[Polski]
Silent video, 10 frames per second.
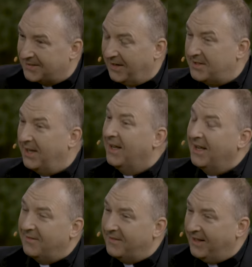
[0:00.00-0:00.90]
Słuchajcie,
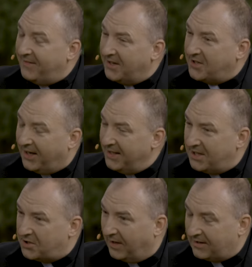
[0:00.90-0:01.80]
największe
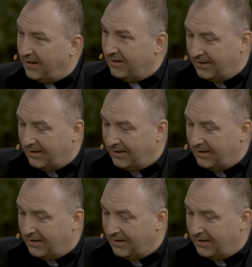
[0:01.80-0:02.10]
agencje świata